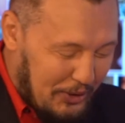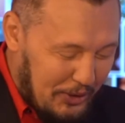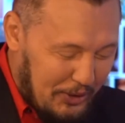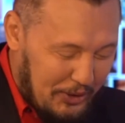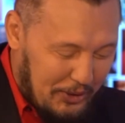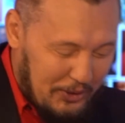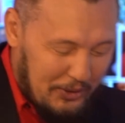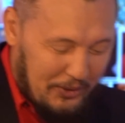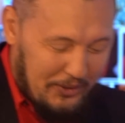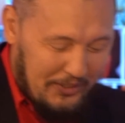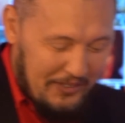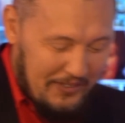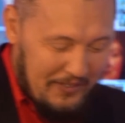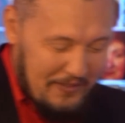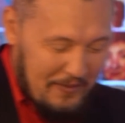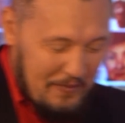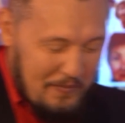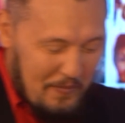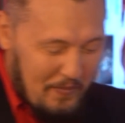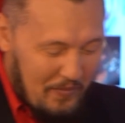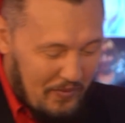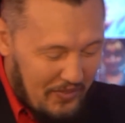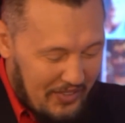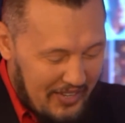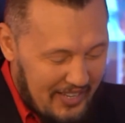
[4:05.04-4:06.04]
шучу.
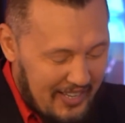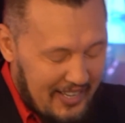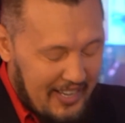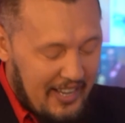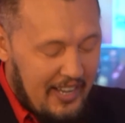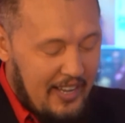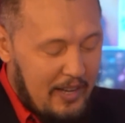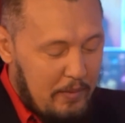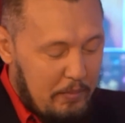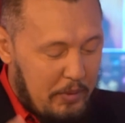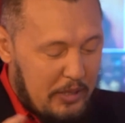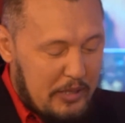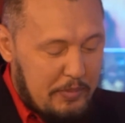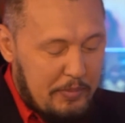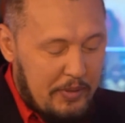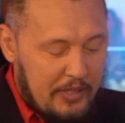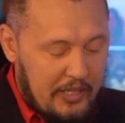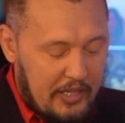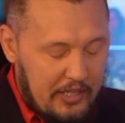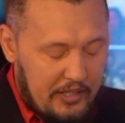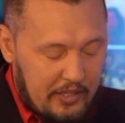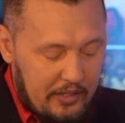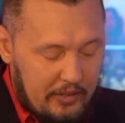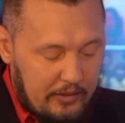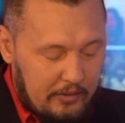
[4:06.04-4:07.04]

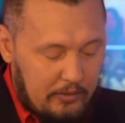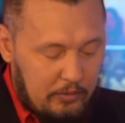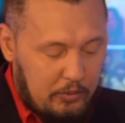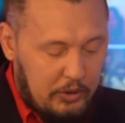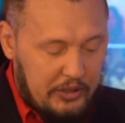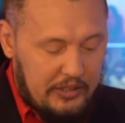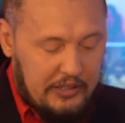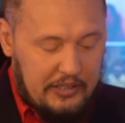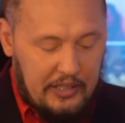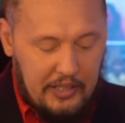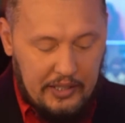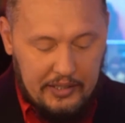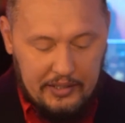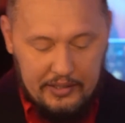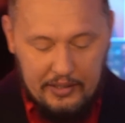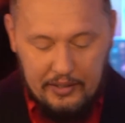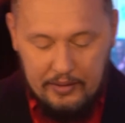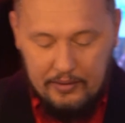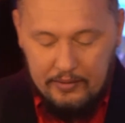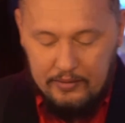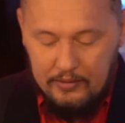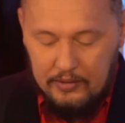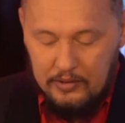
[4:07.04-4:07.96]
Посмотрите, вот деньги.